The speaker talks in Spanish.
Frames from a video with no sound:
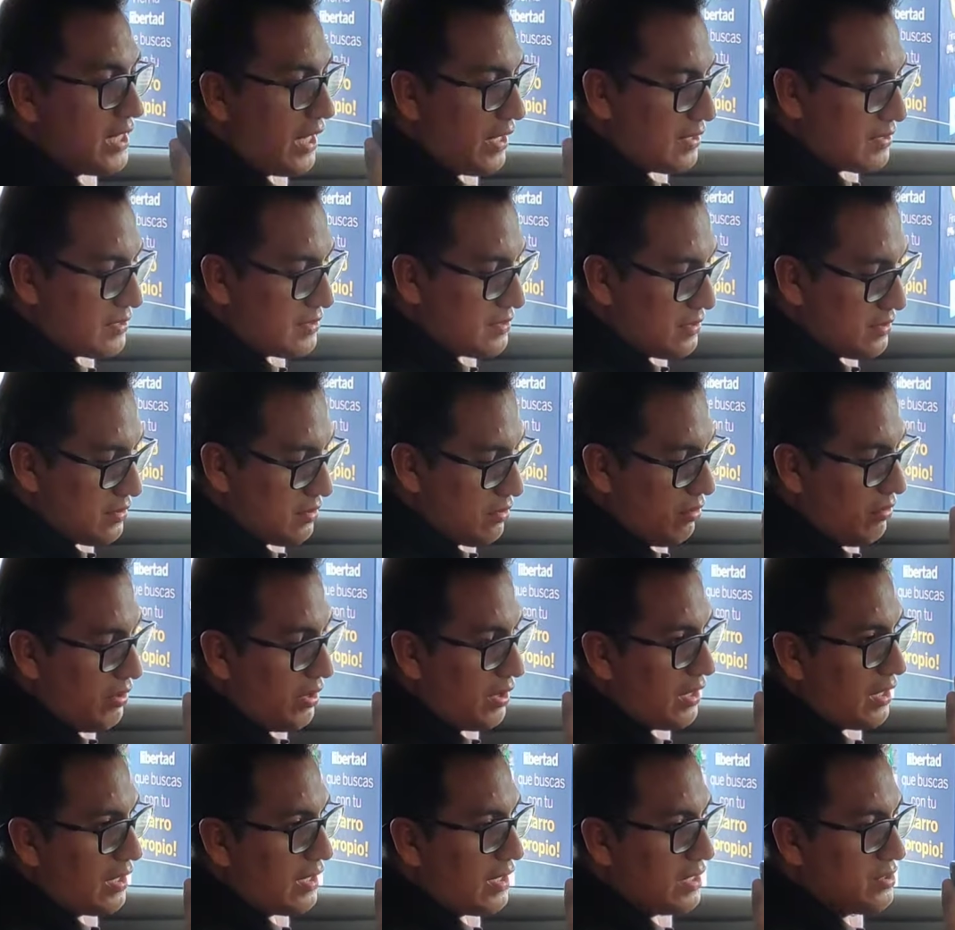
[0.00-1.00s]
Sense. ¿no?
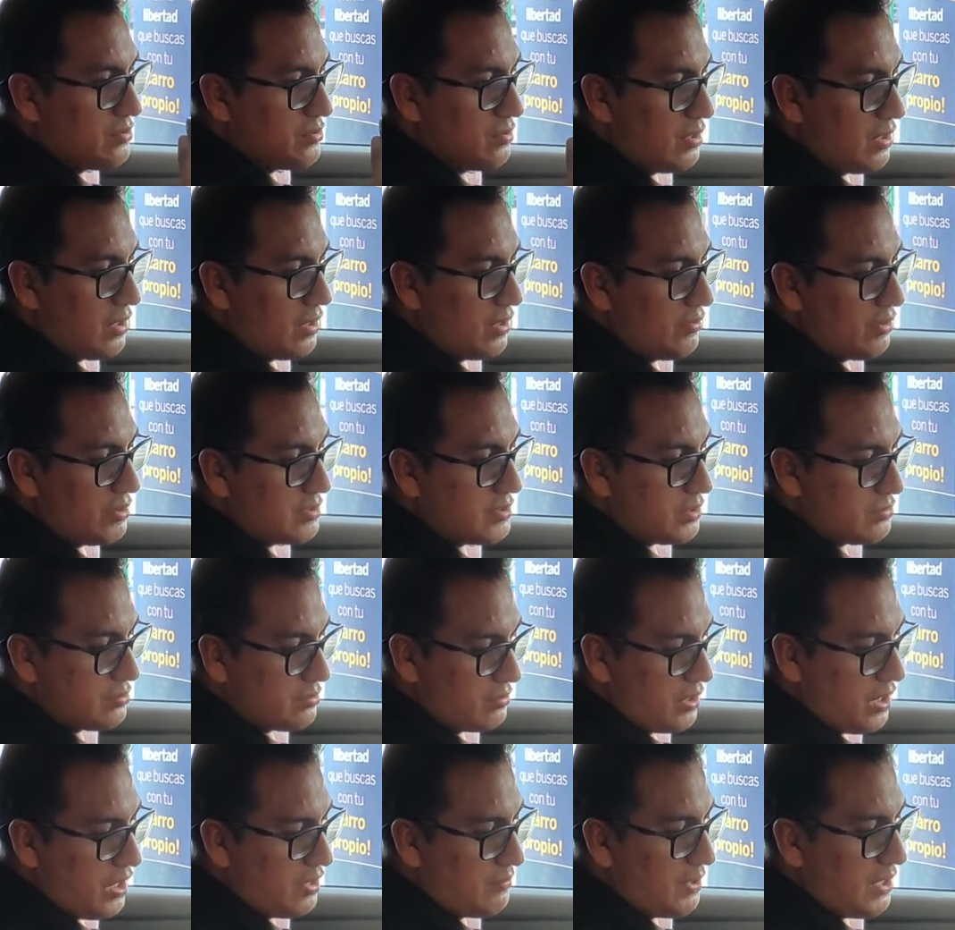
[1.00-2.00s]
En el caso de nuestras
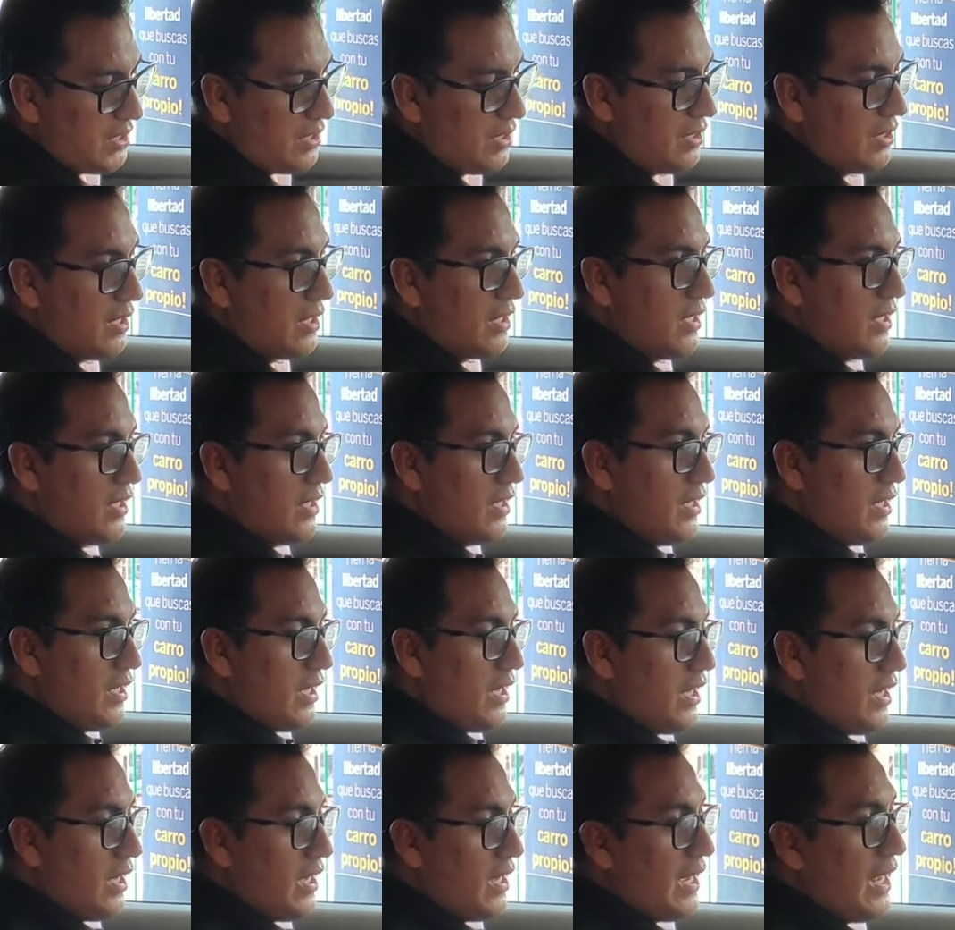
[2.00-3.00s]
unidades vienen
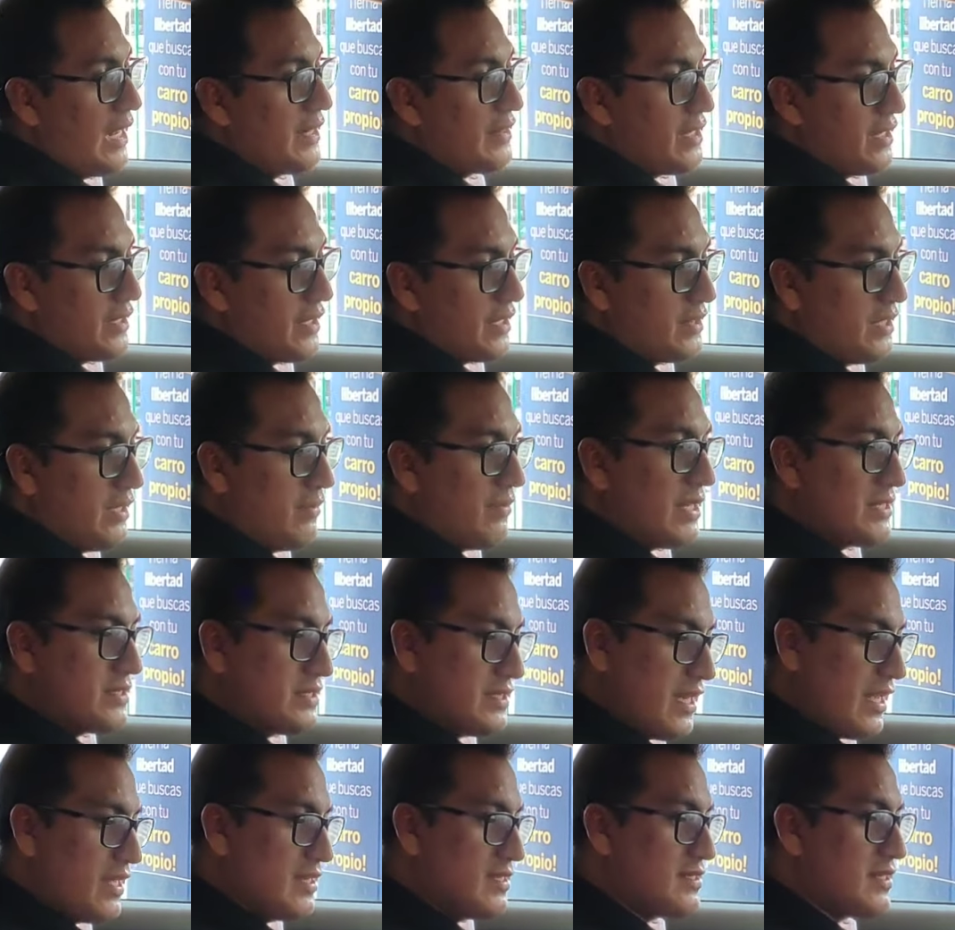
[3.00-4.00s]
eh, alternativas
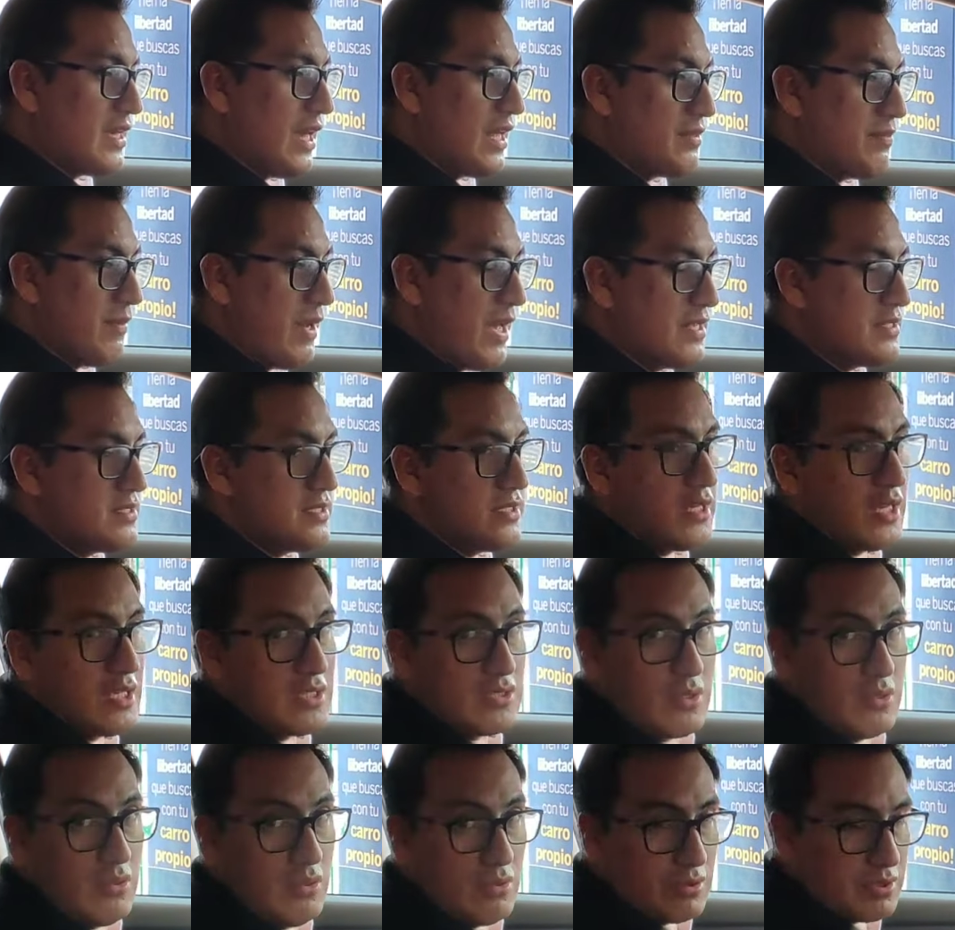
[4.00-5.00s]
Sense, Advance
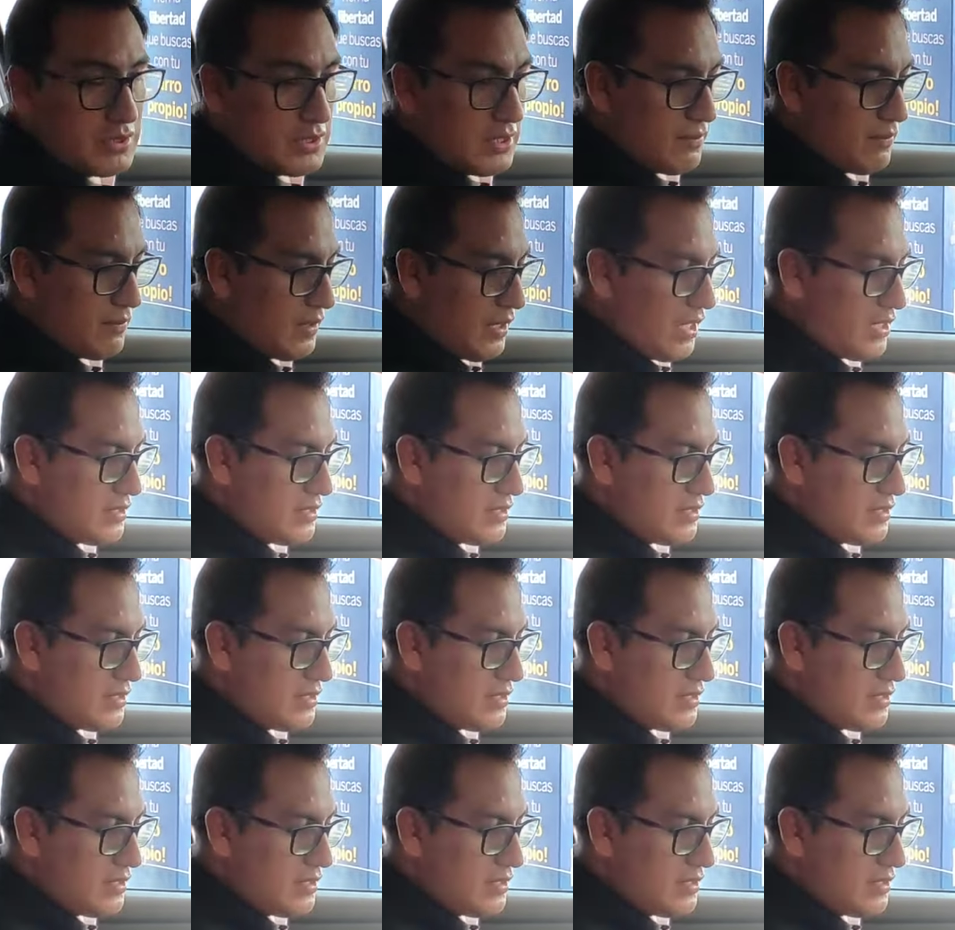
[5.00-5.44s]
y Exclusive.